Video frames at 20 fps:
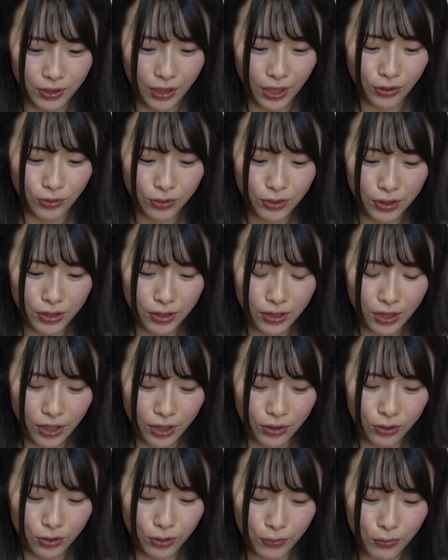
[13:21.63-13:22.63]
楽しんで
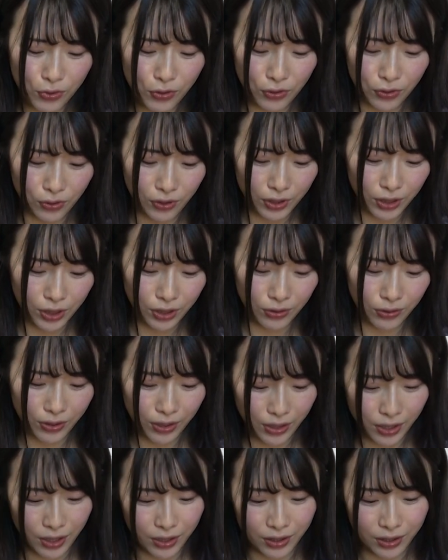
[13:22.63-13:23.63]
いくのもいいの
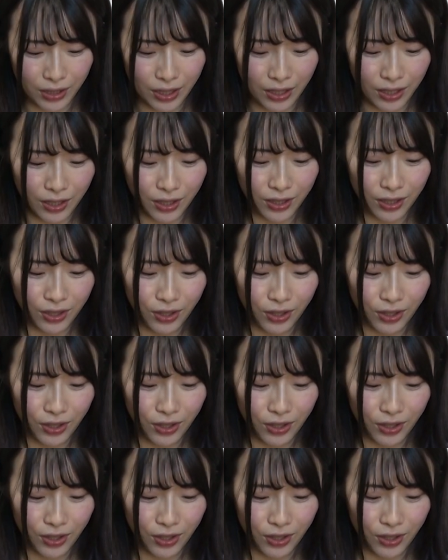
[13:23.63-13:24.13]
かなって